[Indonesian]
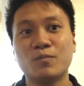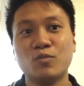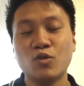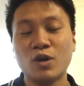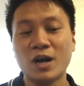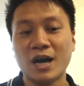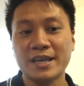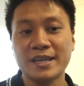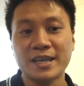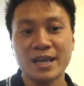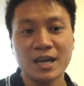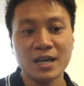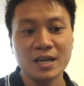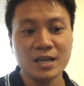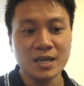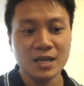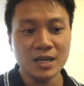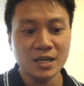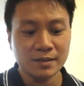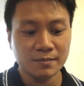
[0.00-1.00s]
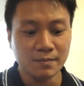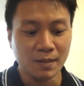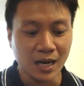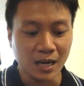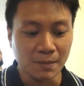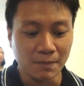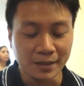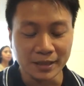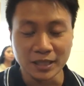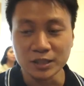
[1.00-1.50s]
bunganya
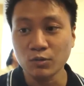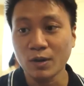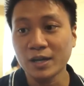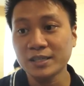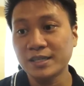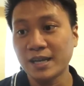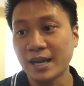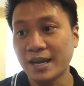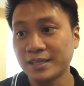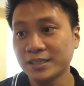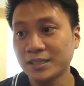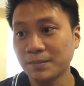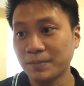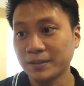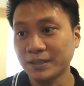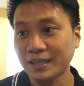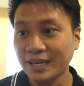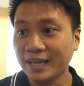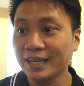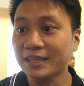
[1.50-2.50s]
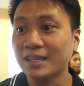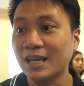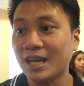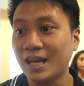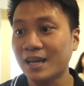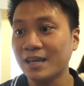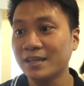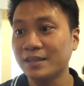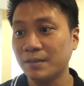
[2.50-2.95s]
dalam batas wajar seperti kita